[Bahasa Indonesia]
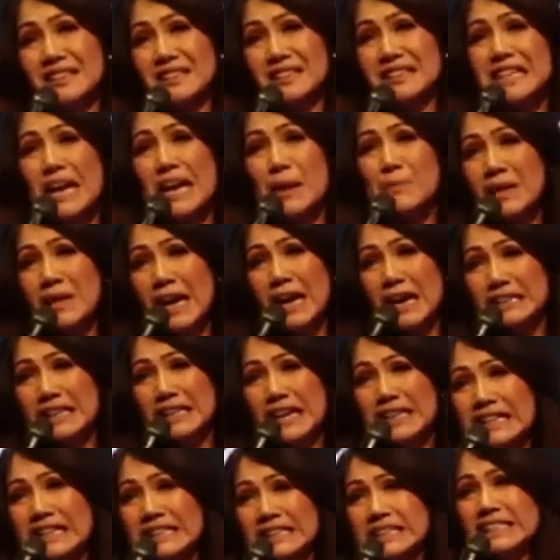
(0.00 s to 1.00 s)
dia
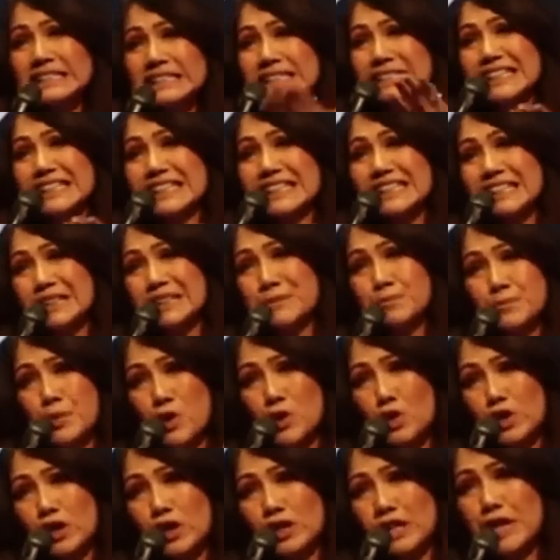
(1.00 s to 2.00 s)
biarkan kita sendiri,
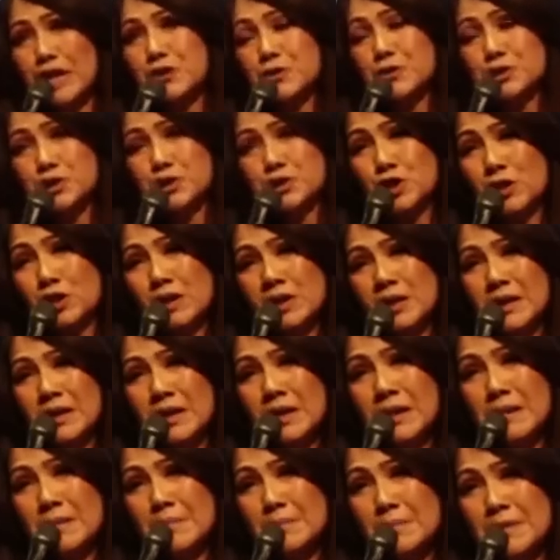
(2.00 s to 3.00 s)
bukan untuk
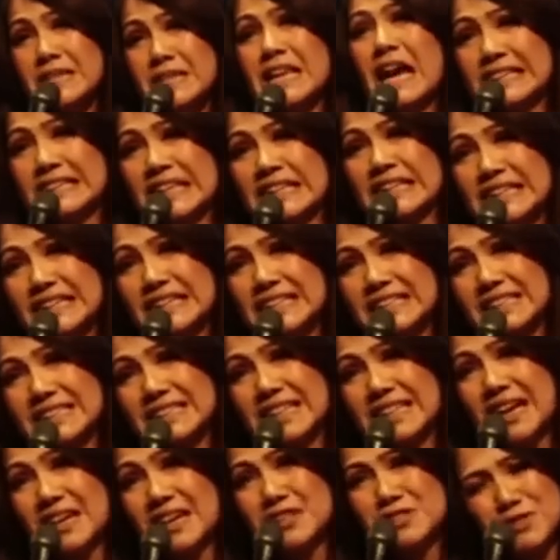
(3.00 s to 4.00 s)
menyakiti
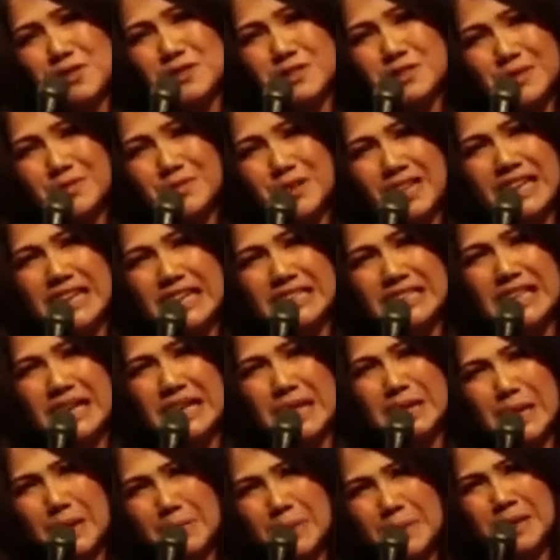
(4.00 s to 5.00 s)
kita. Setuju boleh
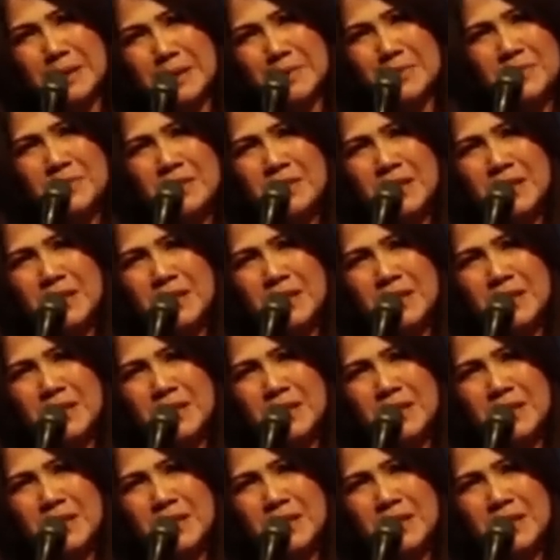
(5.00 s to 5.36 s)
katakan amin.